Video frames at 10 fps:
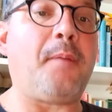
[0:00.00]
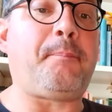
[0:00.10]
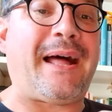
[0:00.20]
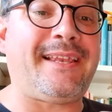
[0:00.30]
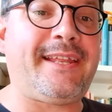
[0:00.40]

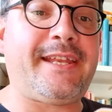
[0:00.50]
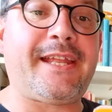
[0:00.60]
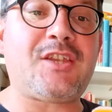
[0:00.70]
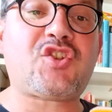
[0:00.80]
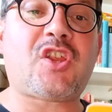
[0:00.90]

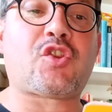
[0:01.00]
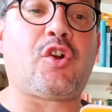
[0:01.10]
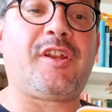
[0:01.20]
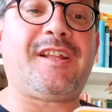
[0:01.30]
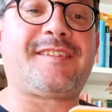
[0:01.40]
palline,
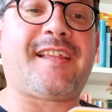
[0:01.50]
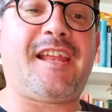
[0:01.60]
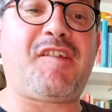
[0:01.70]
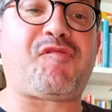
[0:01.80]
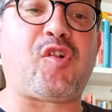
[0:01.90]
gettone del
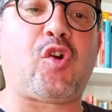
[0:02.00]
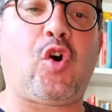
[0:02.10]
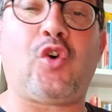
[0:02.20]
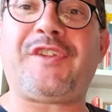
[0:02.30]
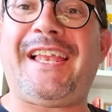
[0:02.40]
telefono
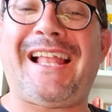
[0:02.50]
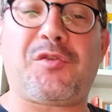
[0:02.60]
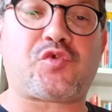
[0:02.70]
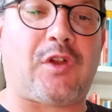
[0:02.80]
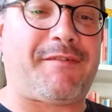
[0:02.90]
o
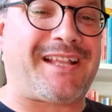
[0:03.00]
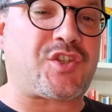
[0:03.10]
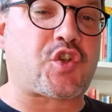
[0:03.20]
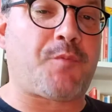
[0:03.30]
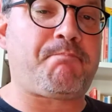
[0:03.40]

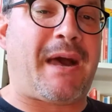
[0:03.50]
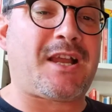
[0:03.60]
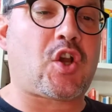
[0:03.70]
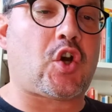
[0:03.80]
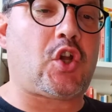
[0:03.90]
dell'autolavaggio,
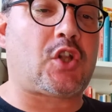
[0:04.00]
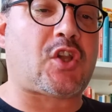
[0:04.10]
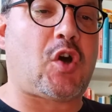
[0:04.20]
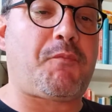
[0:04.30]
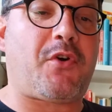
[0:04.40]

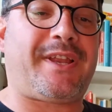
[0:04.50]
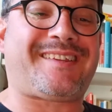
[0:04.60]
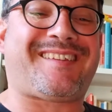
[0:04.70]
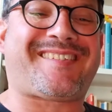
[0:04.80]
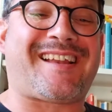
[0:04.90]
banconote o
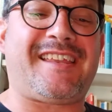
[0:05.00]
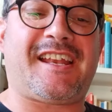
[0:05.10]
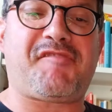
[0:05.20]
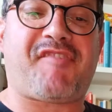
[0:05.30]
monete straniere,